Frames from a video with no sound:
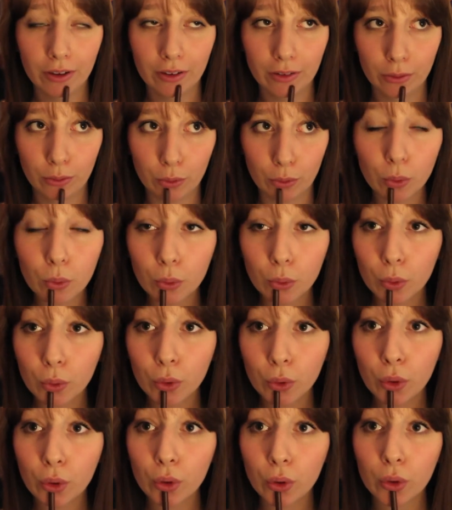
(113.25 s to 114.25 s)

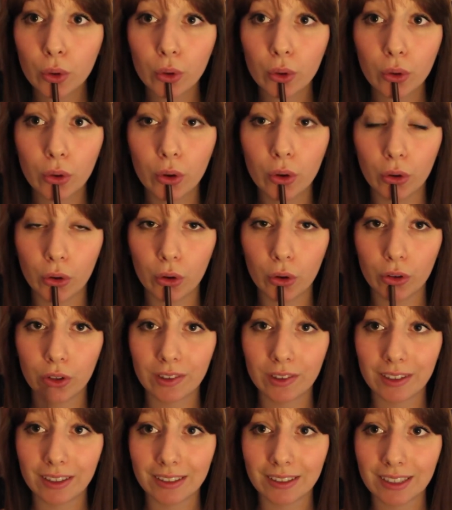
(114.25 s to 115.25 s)
Donc euh,
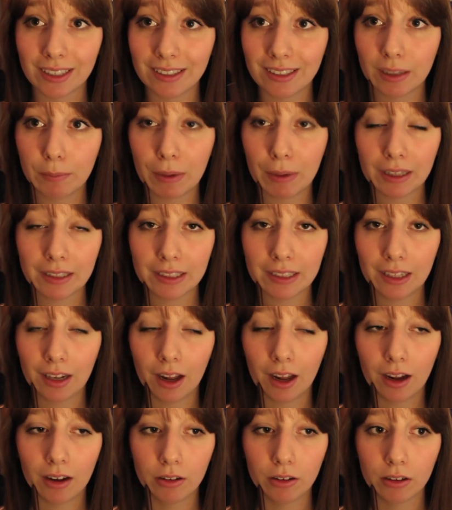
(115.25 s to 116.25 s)
ça serait cette partie
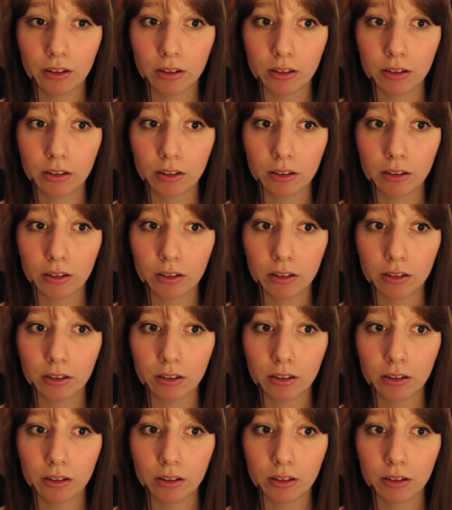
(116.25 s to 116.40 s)
là.